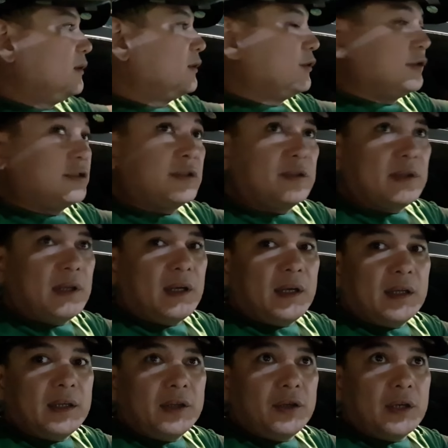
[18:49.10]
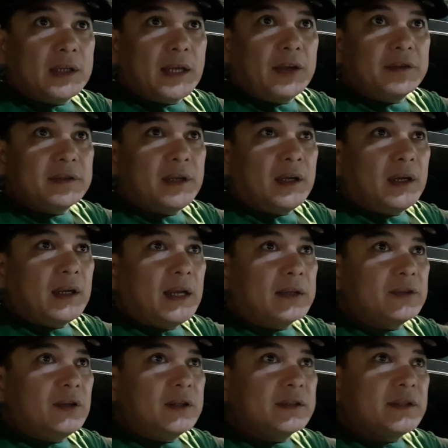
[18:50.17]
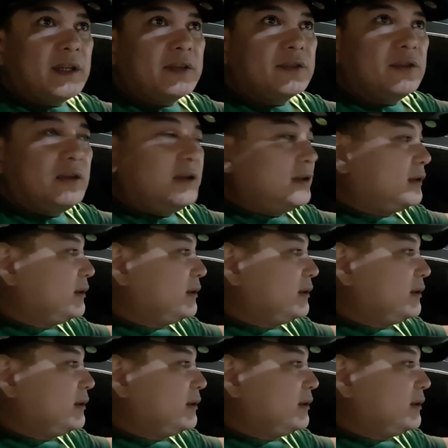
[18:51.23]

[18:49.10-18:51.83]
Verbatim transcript: All goods, uh, dito na tayo sa gasoline station.